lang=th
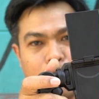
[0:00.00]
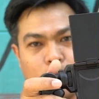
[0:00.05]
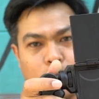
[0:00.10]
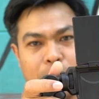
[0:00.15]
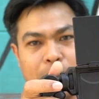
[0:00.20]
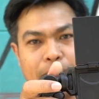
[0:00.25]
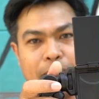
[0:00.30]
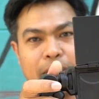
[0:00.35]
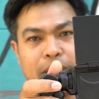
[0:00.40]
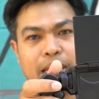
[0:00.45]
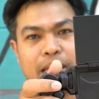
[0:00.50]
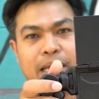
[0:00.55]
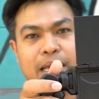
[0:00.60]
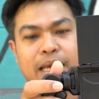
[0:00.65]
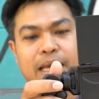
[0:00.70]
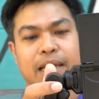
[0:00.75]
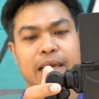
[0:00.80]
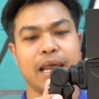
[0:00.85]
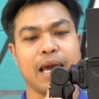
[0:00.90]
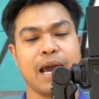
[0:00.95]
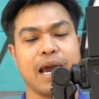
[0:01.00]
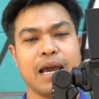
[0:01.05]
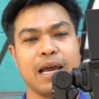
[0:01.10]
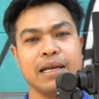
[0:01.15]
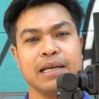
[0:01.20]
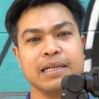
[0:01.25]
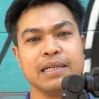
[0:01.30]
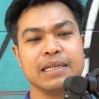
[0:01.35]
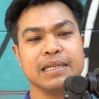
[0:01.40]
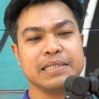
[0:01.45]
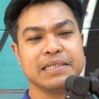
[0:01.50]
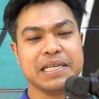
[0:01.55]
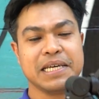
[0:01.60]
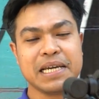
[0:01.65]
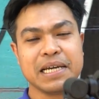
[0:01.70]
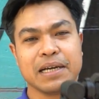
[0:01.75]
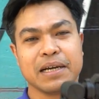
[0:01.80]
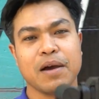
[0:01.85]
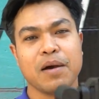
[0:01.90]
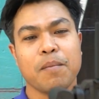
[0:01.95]
หมุนแบบนี้นะฮะ
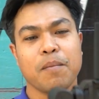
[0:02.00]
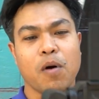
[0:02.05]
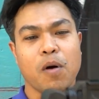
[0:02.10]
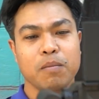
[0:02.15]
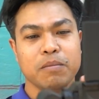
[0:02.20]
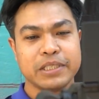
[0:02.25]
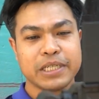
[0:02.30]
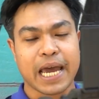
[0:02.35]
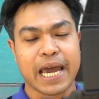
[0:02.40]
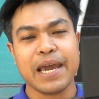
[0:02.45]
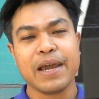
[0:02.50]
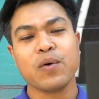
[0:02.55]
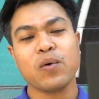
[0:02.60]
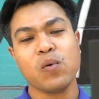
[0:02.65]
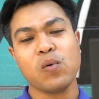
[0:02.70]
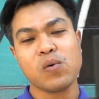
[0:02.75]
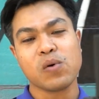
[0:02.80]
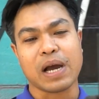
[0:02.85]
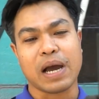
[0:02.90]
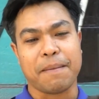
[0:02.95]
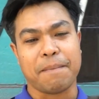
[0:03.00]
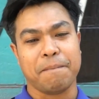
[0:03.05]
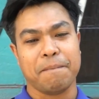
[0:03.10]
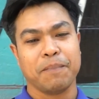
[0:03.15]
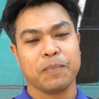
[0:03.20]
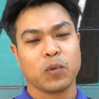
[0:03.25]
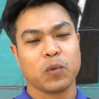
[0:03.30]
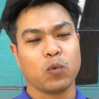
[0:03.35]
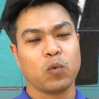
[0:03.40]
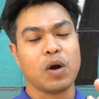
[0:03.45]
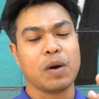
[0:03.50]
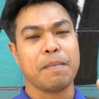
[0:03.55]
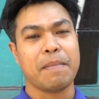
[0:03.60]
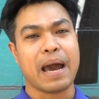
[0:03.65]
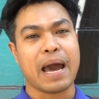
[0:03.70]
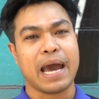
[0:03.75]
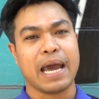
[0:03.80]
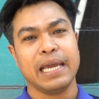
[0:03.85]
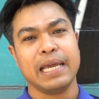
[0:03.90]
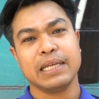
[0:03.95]
ซึ่งผมใช้คู่กับตัว
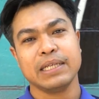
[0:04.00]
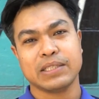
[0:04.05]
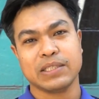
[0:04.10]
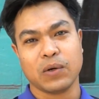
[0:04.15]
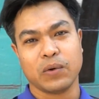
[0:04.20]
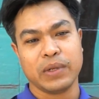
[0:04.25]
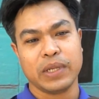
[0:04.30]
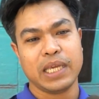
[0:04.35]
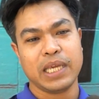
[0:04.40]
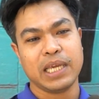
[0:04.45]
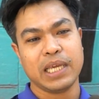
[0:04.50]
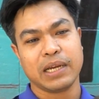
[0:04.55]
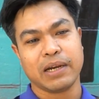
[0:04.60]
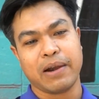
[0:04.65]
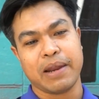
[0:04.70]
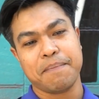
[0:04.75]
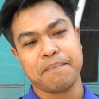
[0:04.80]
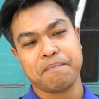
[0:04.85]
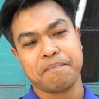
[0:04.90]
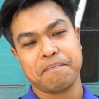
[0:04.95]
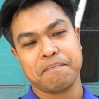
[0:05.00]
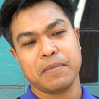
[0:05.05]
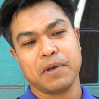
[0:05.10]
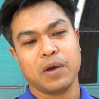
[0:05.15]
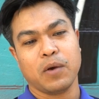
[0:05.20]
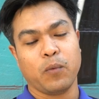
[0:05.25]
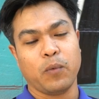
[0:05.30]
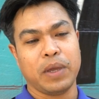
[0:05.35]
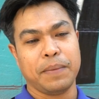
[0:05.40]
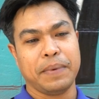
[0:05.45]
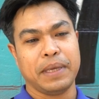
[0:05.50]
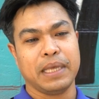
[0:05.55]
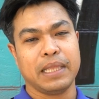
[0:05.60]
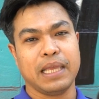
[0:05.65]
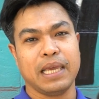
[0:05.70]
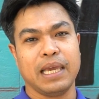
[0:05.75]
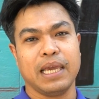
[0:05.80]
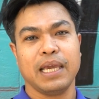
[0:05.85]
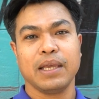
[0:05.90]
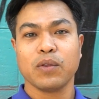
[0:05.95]
ไม้ Sony Grip v p
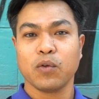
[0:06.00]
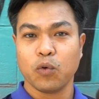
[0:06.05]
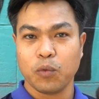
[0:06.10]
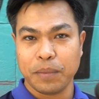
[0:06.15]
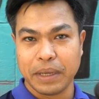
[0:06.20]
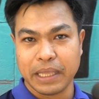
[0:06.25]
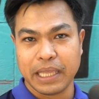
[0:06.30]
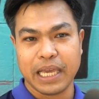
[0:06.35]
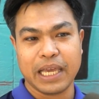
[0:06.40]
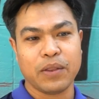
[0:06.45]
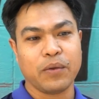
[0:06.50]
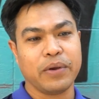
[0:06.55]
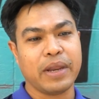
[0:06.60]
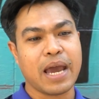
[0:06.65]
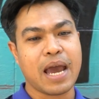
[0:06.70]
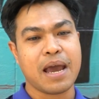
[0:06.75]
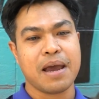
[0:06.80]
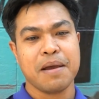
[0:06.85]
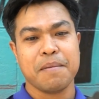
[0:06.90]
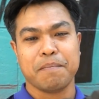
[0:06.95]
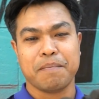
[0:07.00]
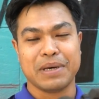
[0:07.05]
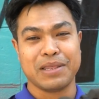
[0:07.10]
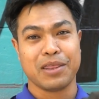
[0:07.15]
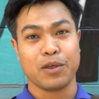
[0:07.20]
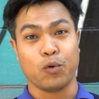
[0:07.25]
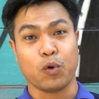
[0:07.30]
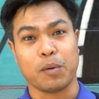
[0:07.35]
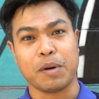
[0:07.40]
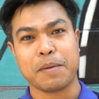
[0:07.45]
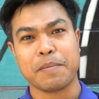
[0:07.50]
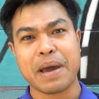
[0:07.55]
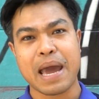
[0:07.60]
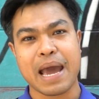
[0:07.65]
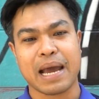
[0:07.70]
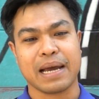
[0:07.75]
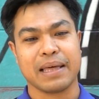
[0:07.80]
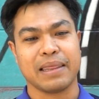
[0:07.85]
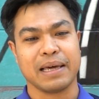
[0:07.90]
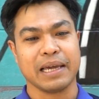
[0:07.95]
t 2BT ตัวนี้มันสะดวก
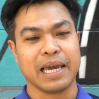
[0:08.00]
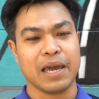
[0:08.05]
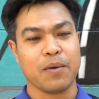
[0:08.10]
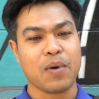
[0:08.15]
มาก ๆ สัง